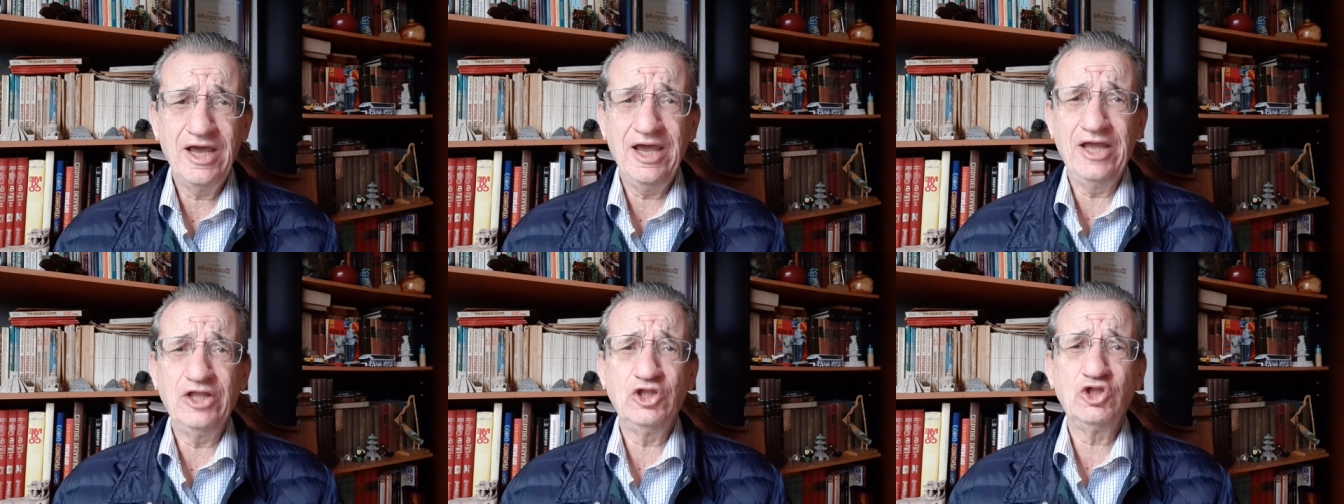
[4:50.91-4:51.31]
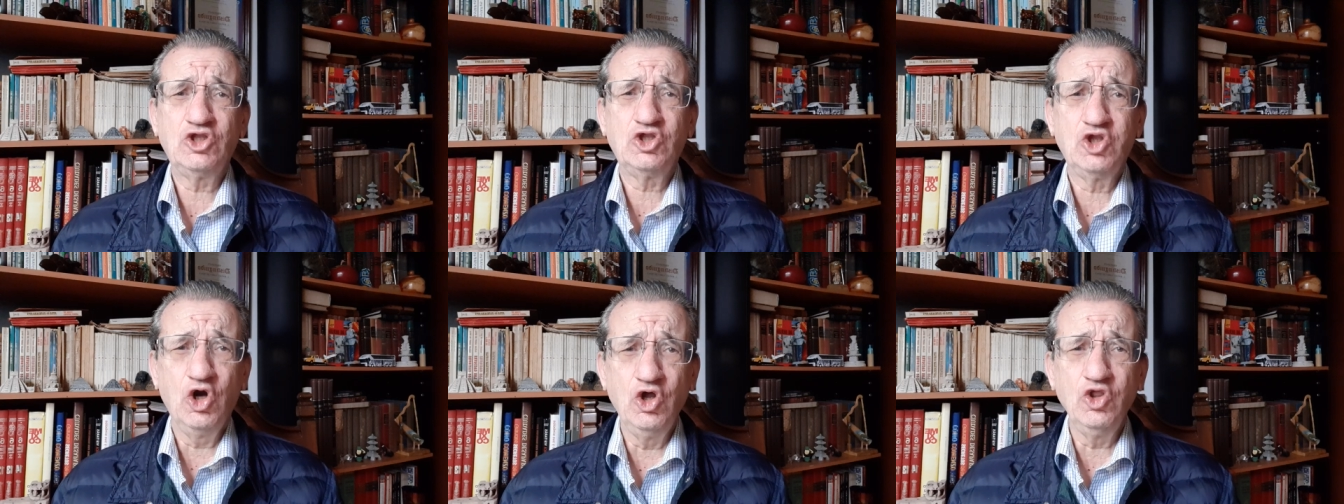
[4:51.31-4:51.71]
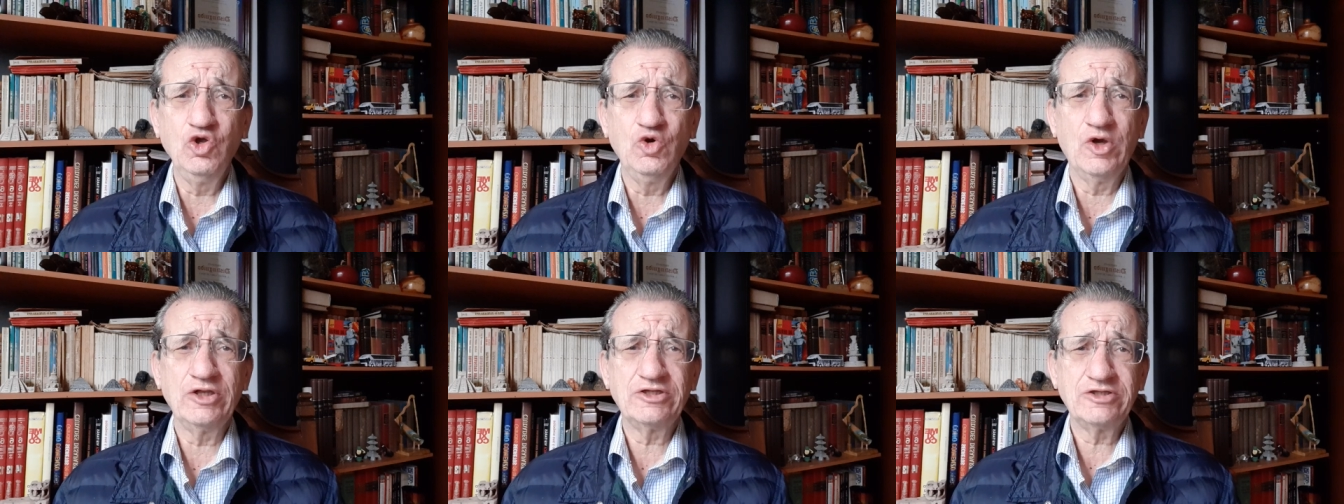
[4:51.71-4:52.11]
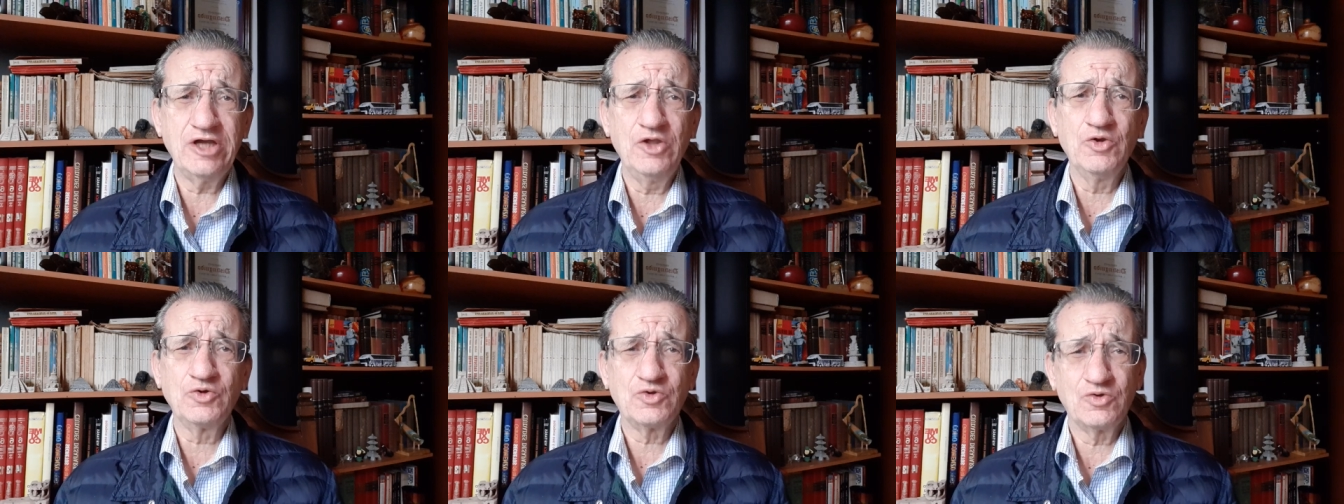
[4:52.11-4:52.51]
en todo
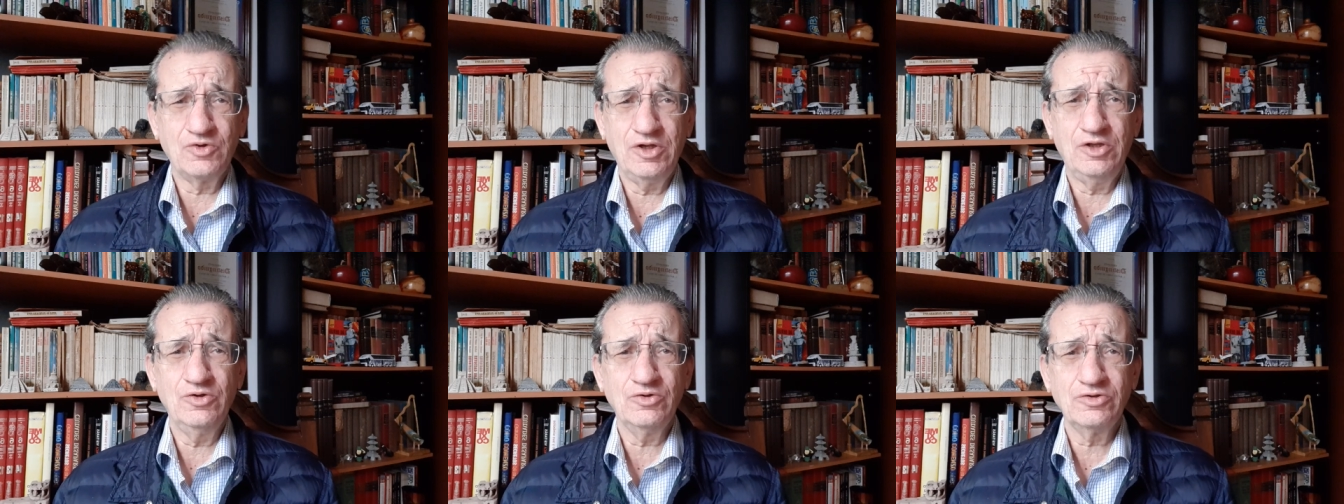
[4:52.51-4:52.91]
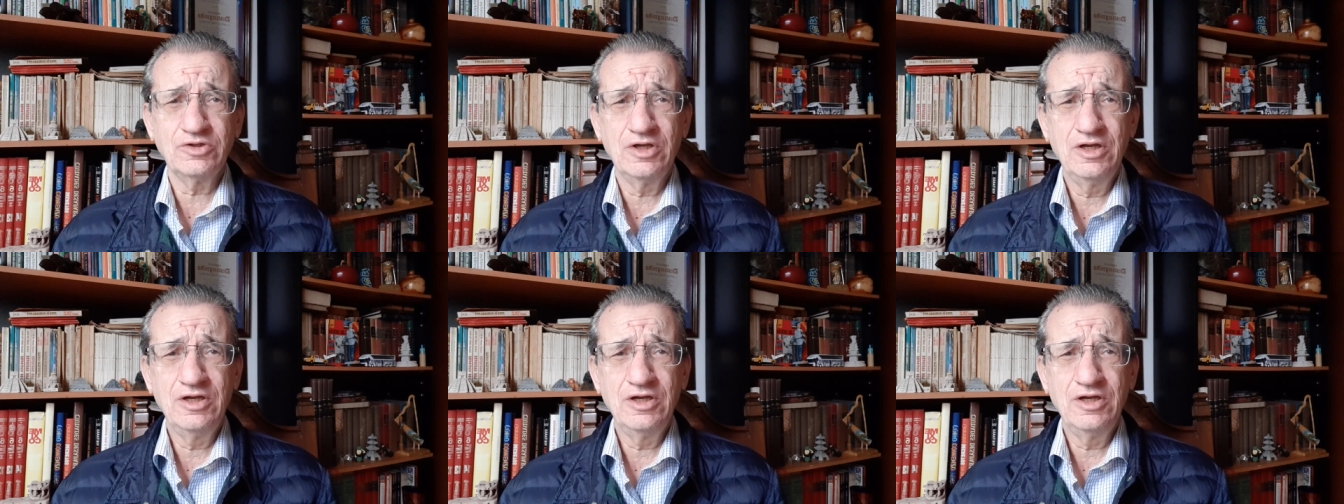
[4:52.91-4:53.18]
Estados Unidos